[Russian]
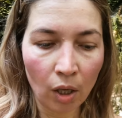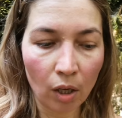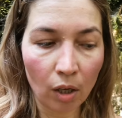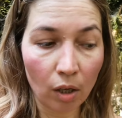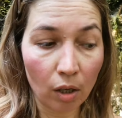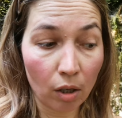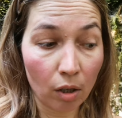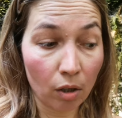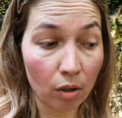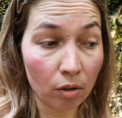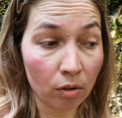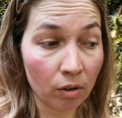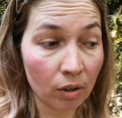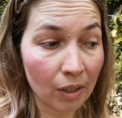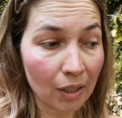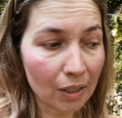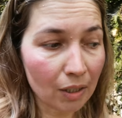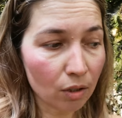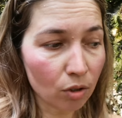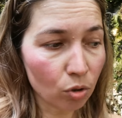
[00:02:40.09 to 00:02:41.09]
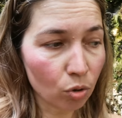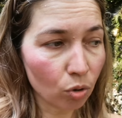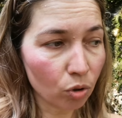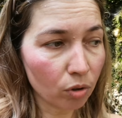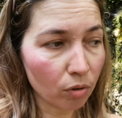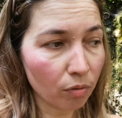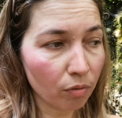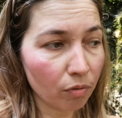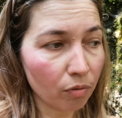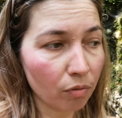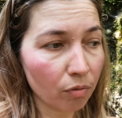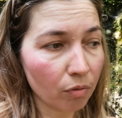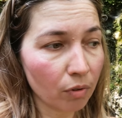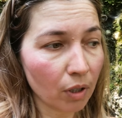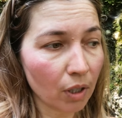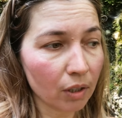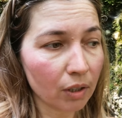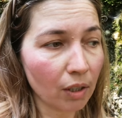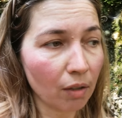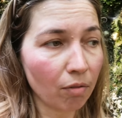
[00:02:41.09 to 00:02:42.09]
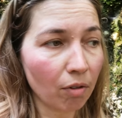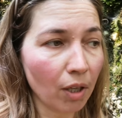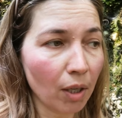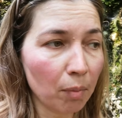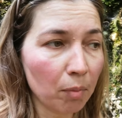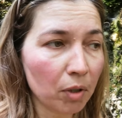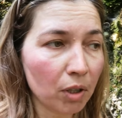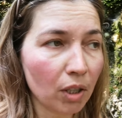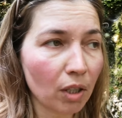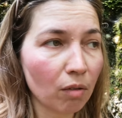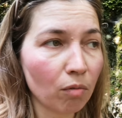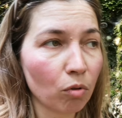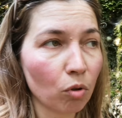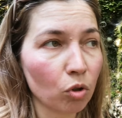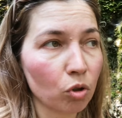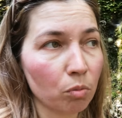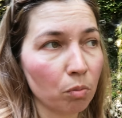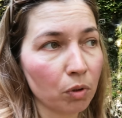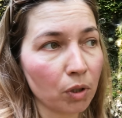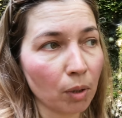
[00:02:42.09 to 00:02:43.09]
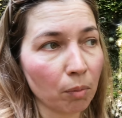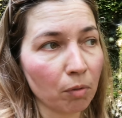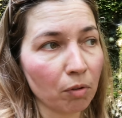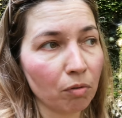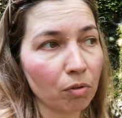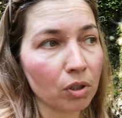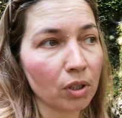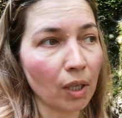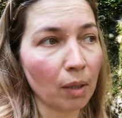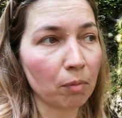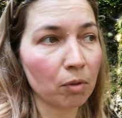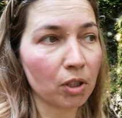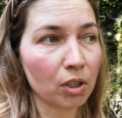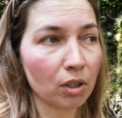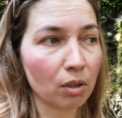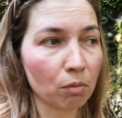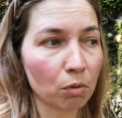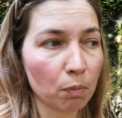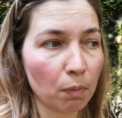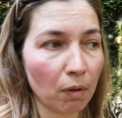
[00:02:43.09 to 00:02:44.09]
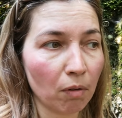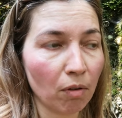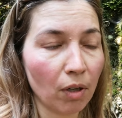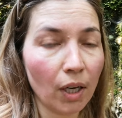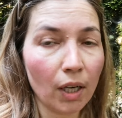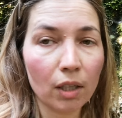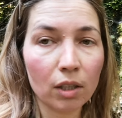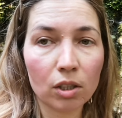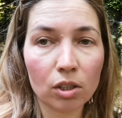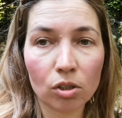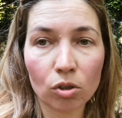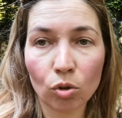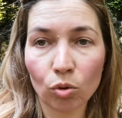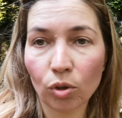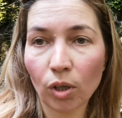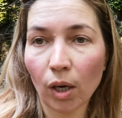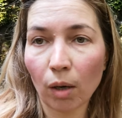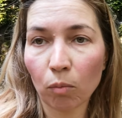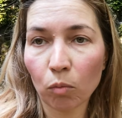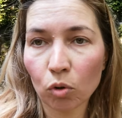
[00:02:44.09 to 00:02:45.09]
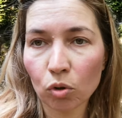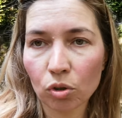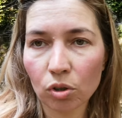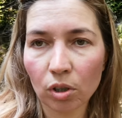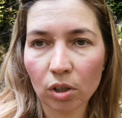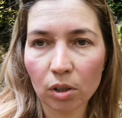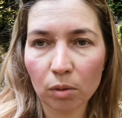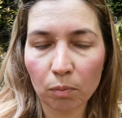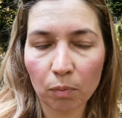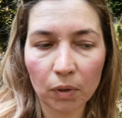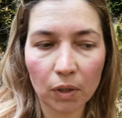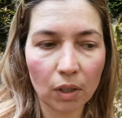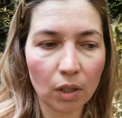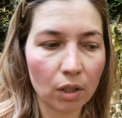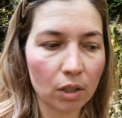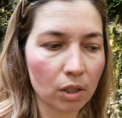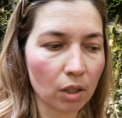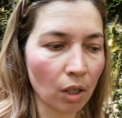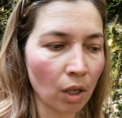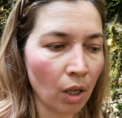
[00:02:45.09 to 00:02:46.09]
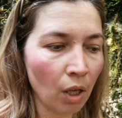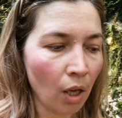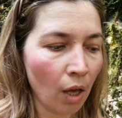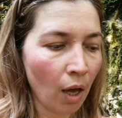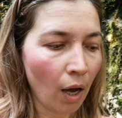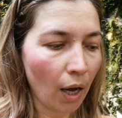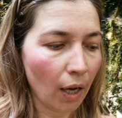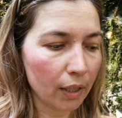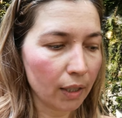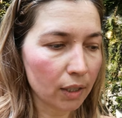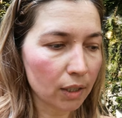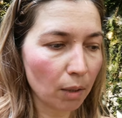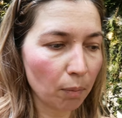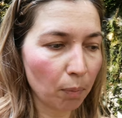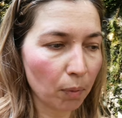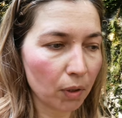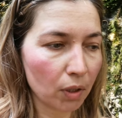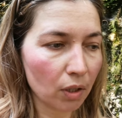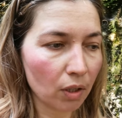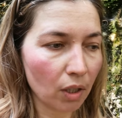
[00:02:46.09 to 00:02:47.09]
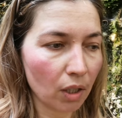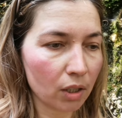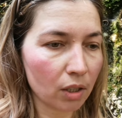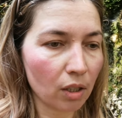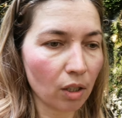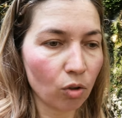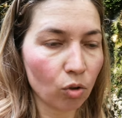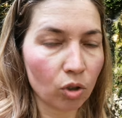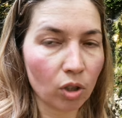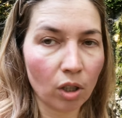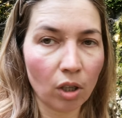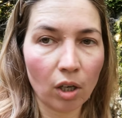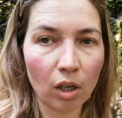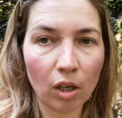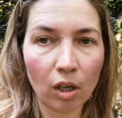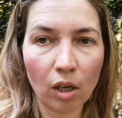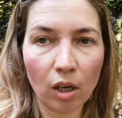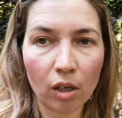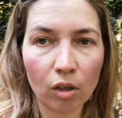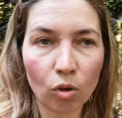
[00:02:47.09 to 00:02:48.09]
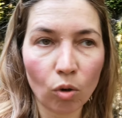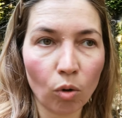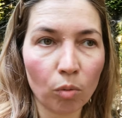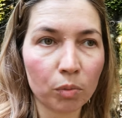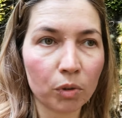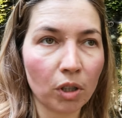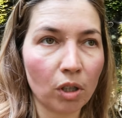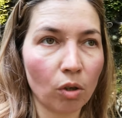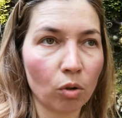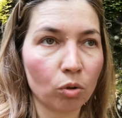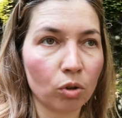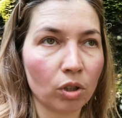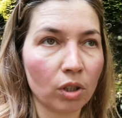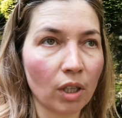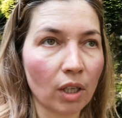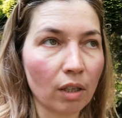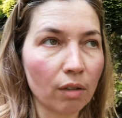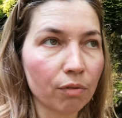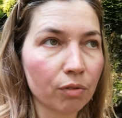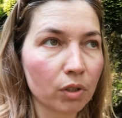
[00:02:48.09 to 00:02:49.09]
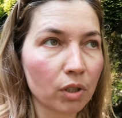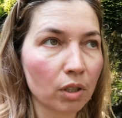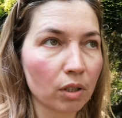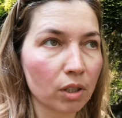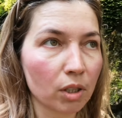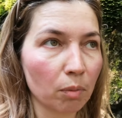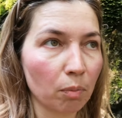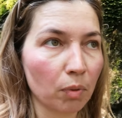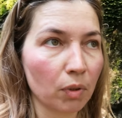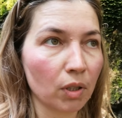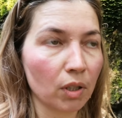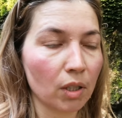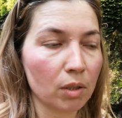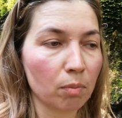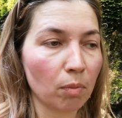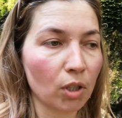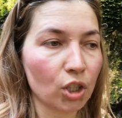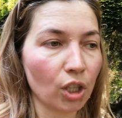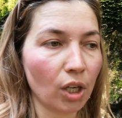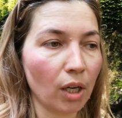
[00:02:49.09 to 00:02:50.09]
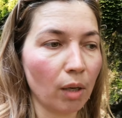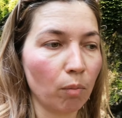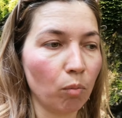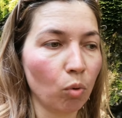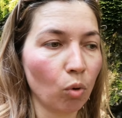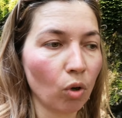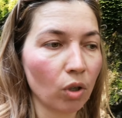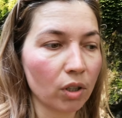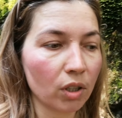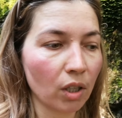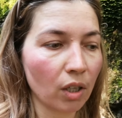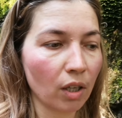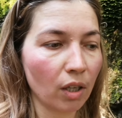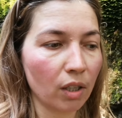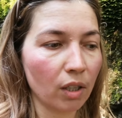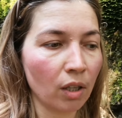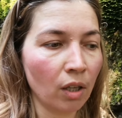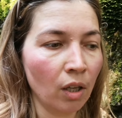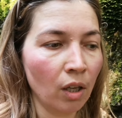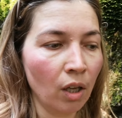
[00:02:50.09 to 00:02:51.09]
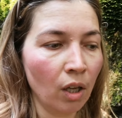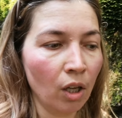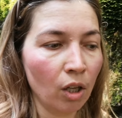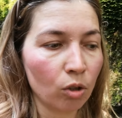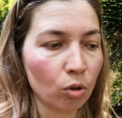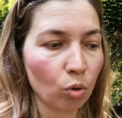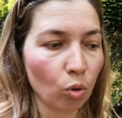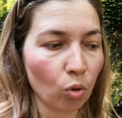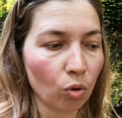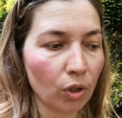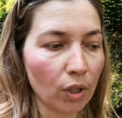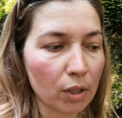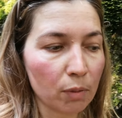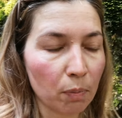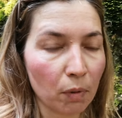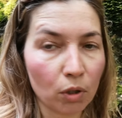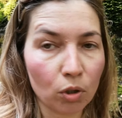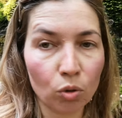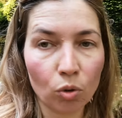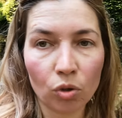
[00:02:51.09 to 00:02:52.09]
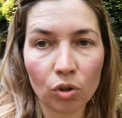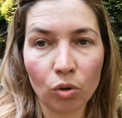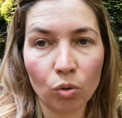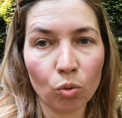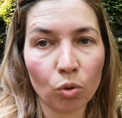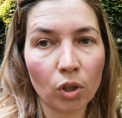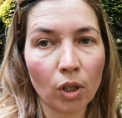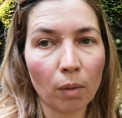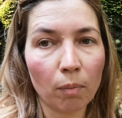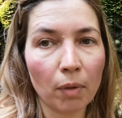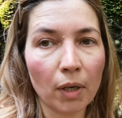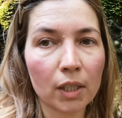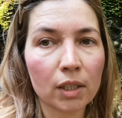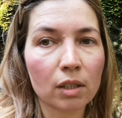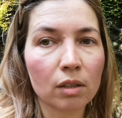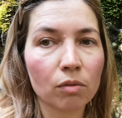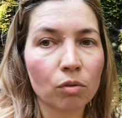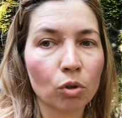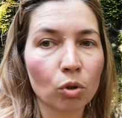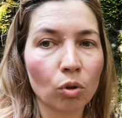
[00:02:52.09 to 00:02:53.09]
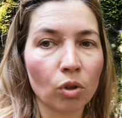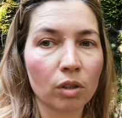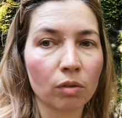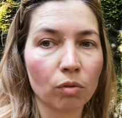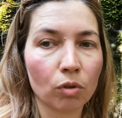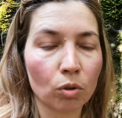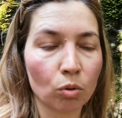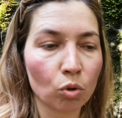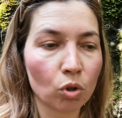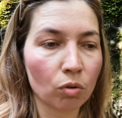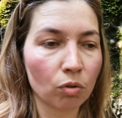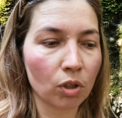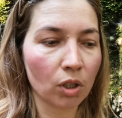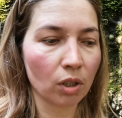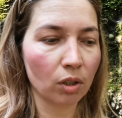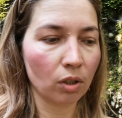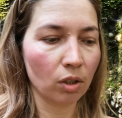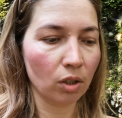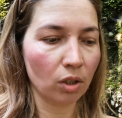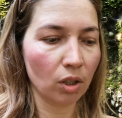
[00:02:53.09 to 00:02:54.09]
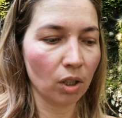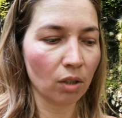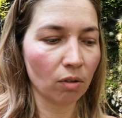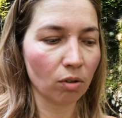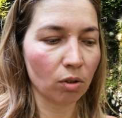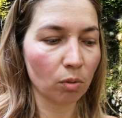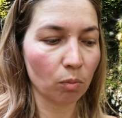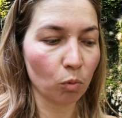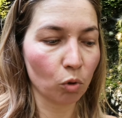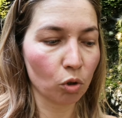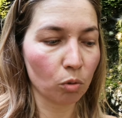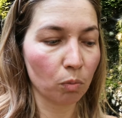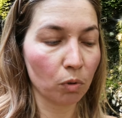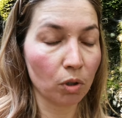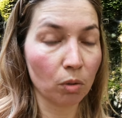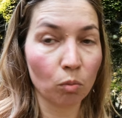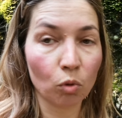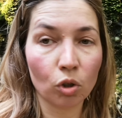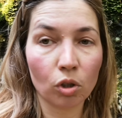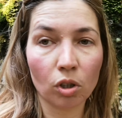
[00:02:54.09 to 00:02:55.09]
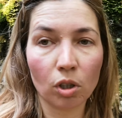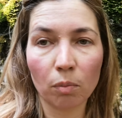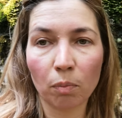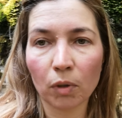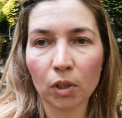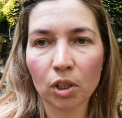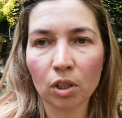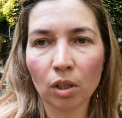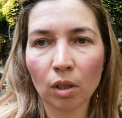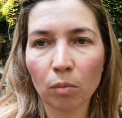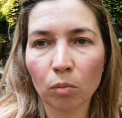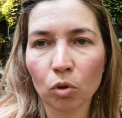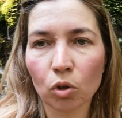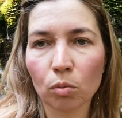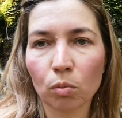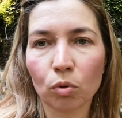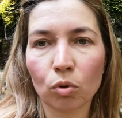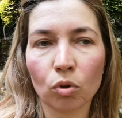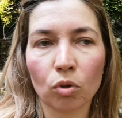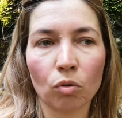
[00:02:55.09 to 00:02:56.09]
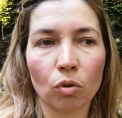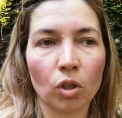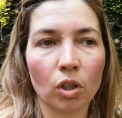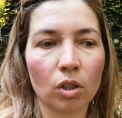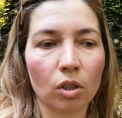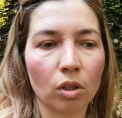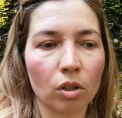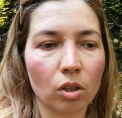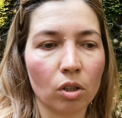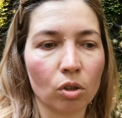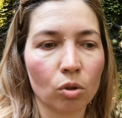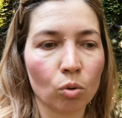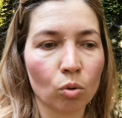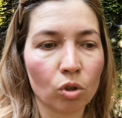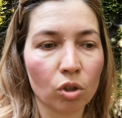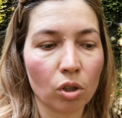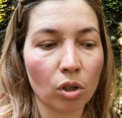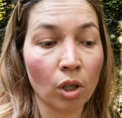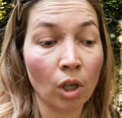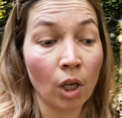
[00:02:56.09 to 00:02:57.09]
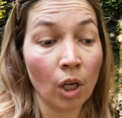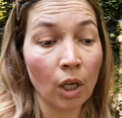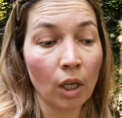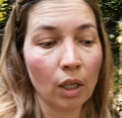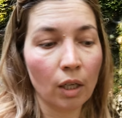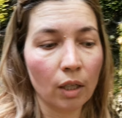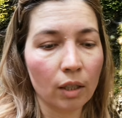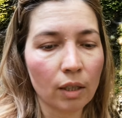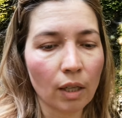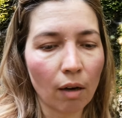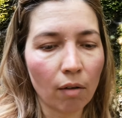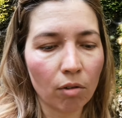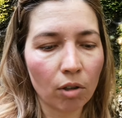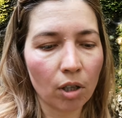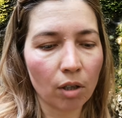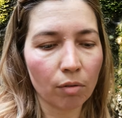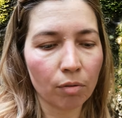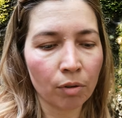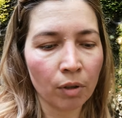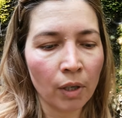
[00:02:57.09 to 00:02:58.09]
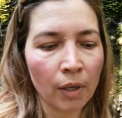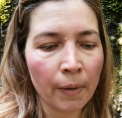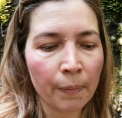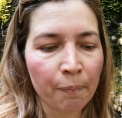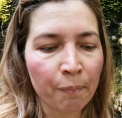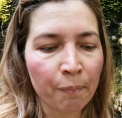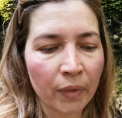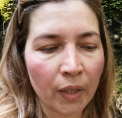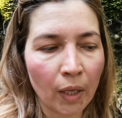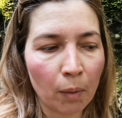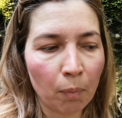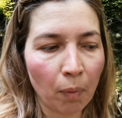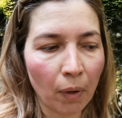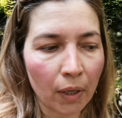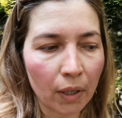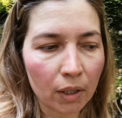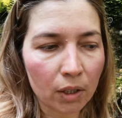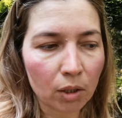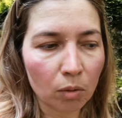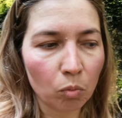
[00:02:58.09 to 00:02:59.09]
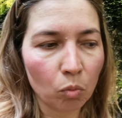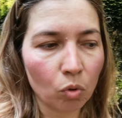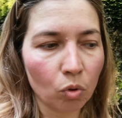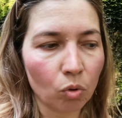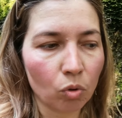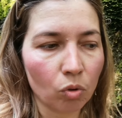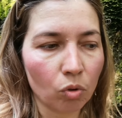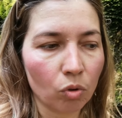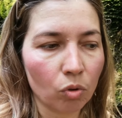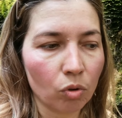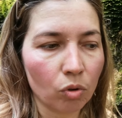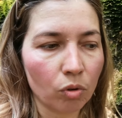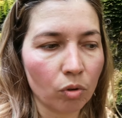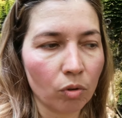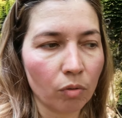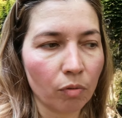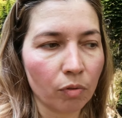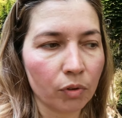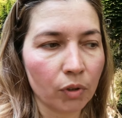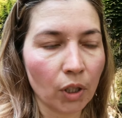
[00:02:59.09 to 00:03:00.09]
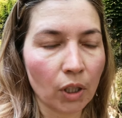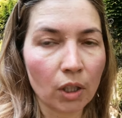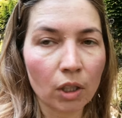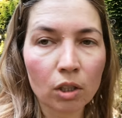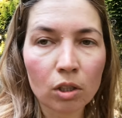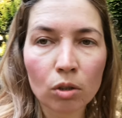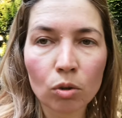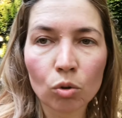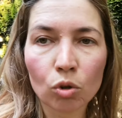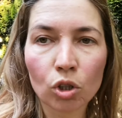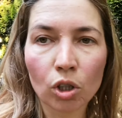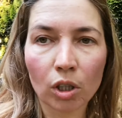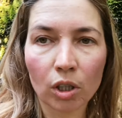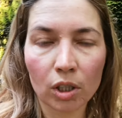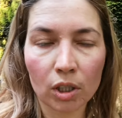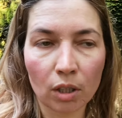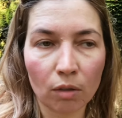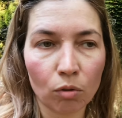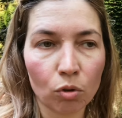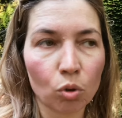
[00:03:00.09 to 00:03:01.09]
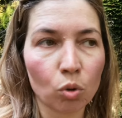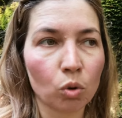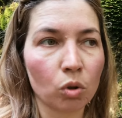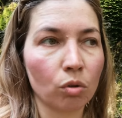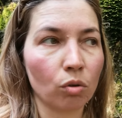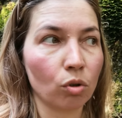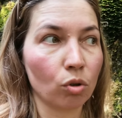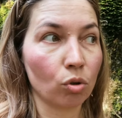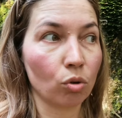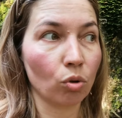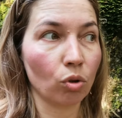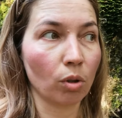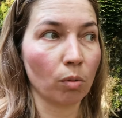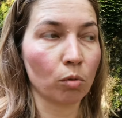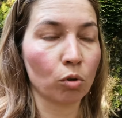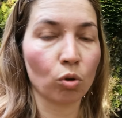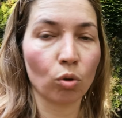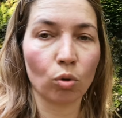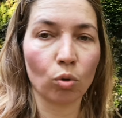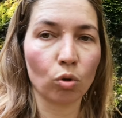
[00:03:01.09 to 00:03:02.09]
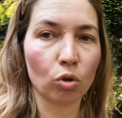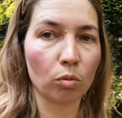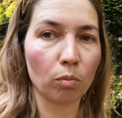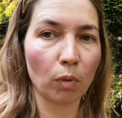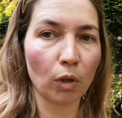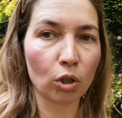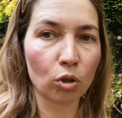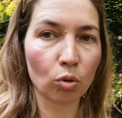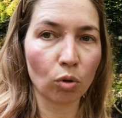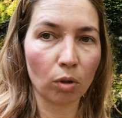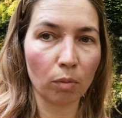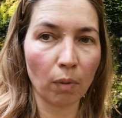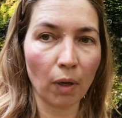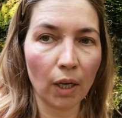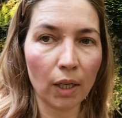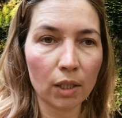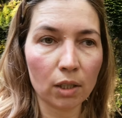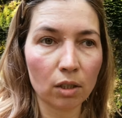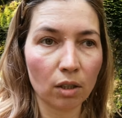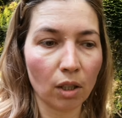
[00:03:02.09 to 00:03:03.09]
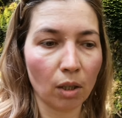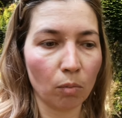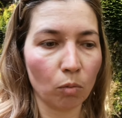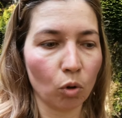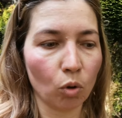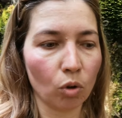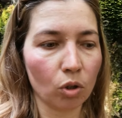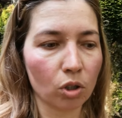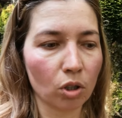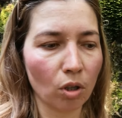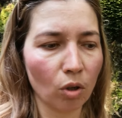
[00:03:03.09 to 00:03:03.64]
Э, если что-то кратковременное, вроде бы там, и вы сами с этим справляетесь, то да, можно этим поделиться. А если поднялась какой-то а, огромный какой-то нарыв, скрылся, поднялась большая боль такая, то наш партнер ну, не обязан все это выслушивать, контейнировать. Может быть, ему это не по силам, может быть, у него нет на это ресурса или навыков. И поэтому э, в таких случаях, если вы чувствуете, что там что-то очень большое и болезненное, и много